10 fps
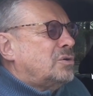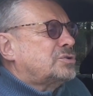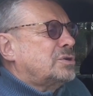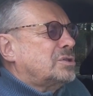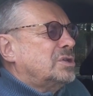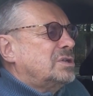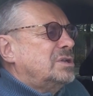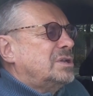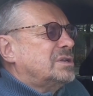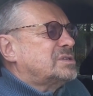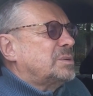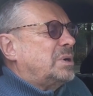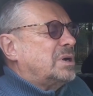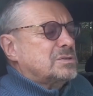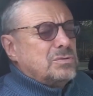учетной единицей
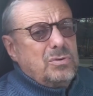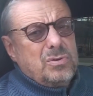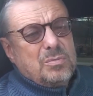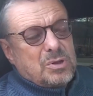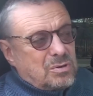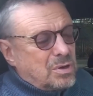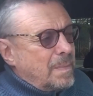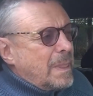богатства, ее немного.